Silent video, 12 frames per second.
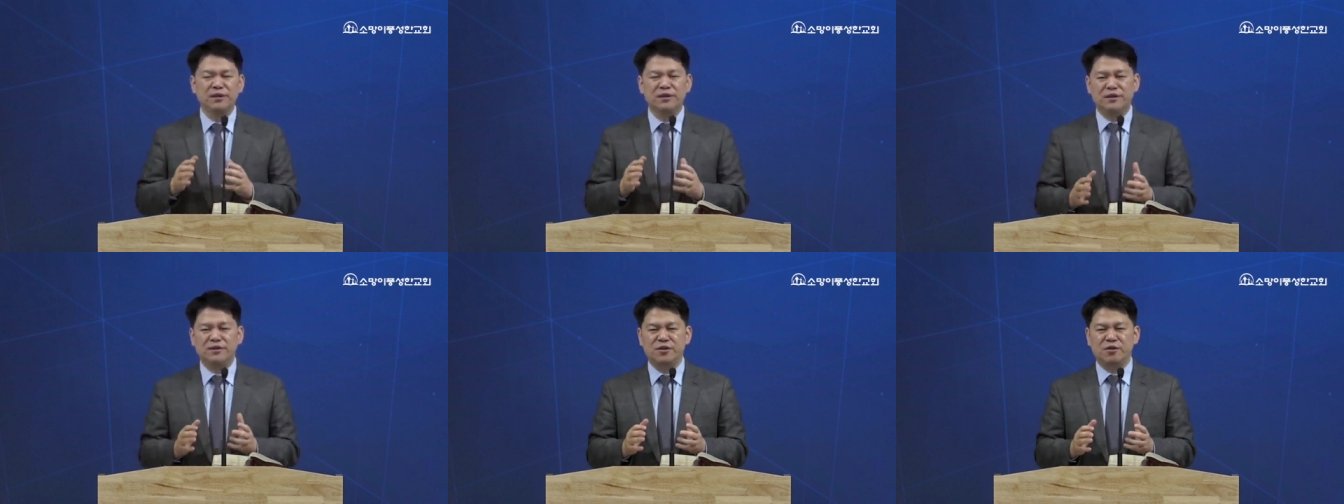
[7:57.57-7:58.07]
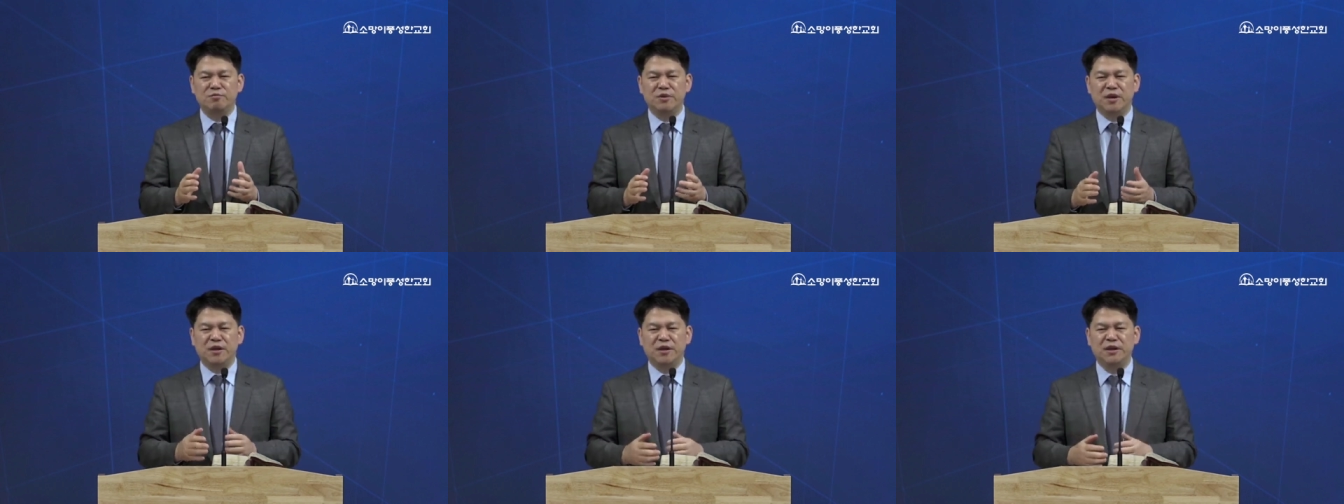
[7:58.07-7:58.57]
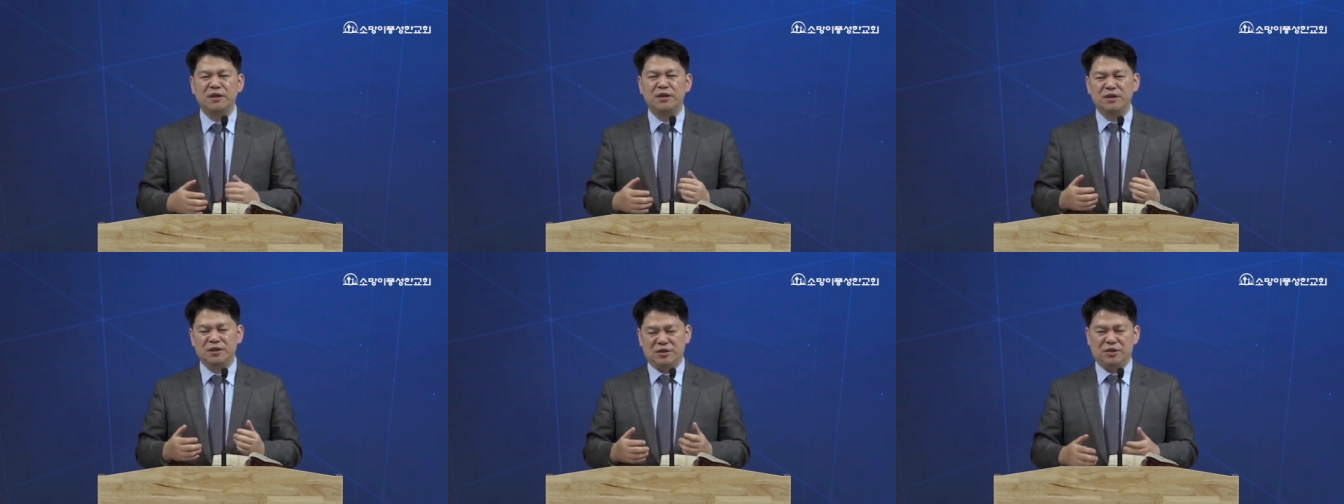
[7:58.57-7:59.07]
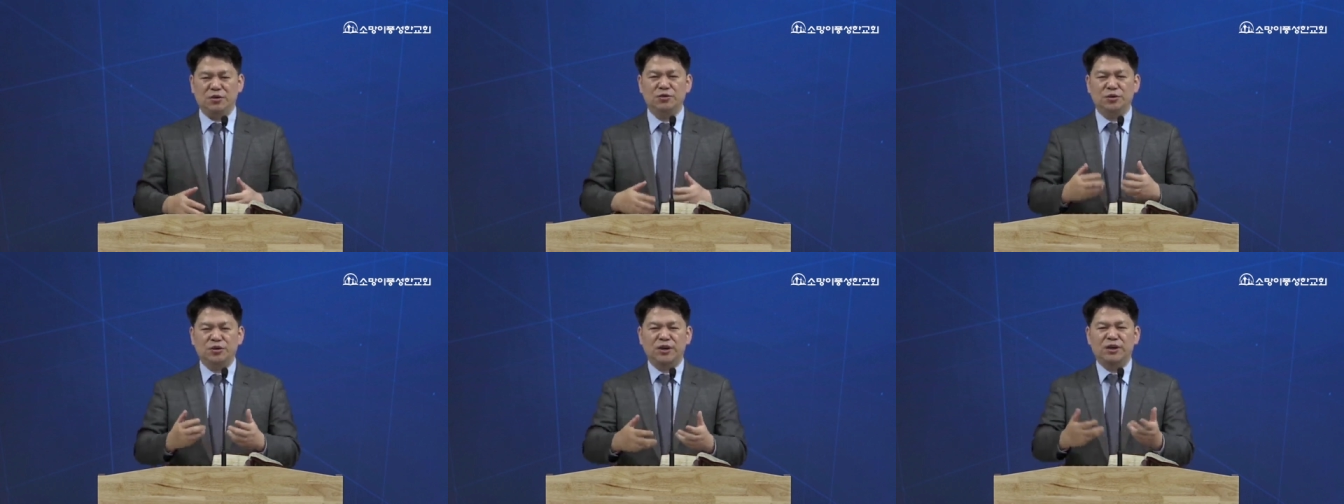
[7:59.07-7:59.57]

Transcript: 이 성막이 어떻게